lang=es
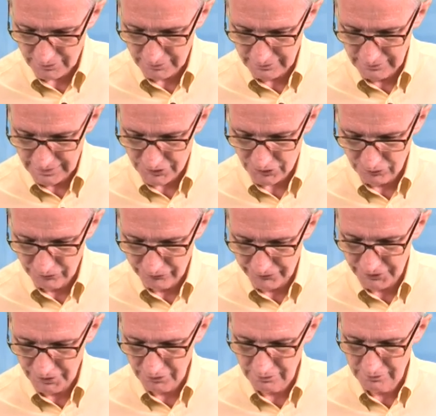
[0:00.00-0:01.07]
la
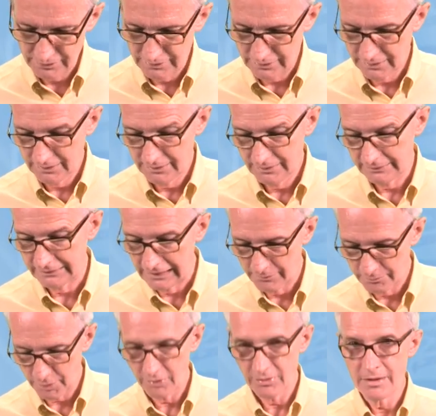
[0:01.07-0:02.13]
solución del
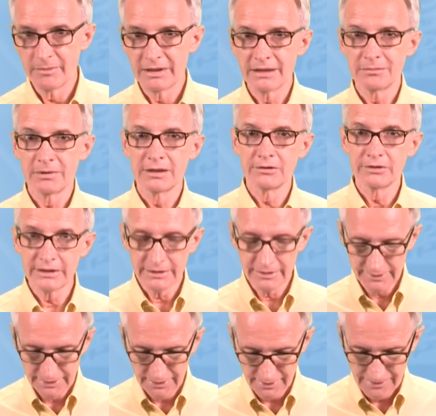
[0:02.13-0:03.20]
problema de valor
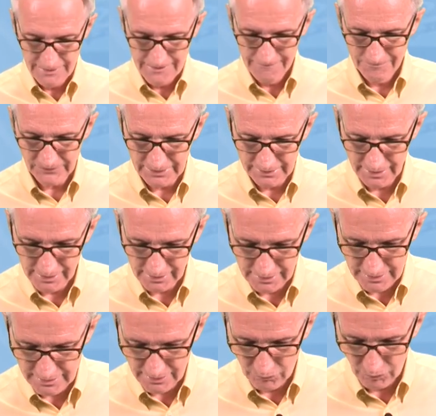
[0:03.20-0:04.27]
inicial y de
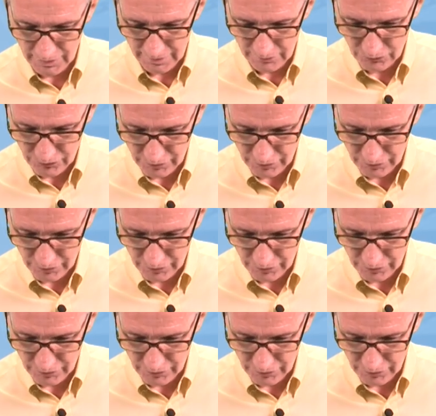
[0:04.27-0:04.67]
x igual a 1